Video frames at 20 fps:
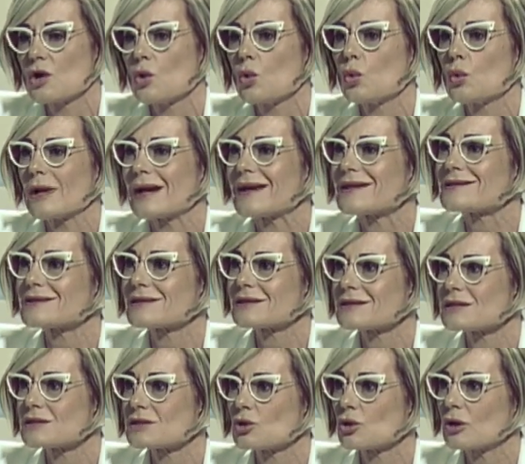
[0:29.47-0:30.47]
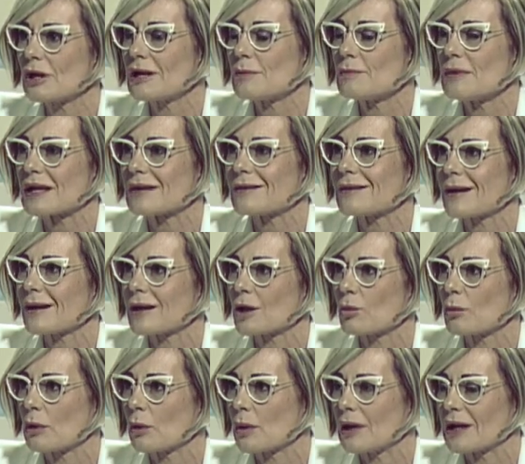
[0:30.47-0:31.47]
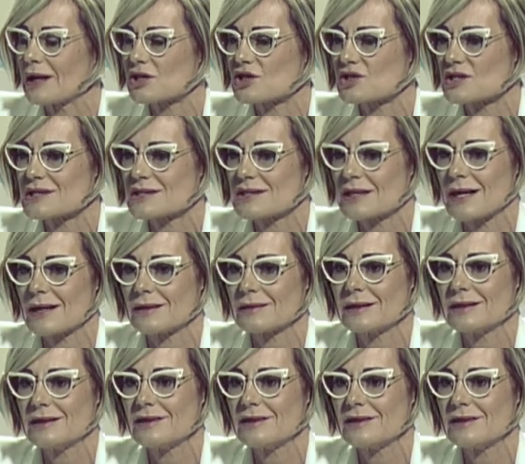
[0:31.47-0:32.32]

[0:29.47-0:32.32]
una restrizione libertaria come quella che c'è stata.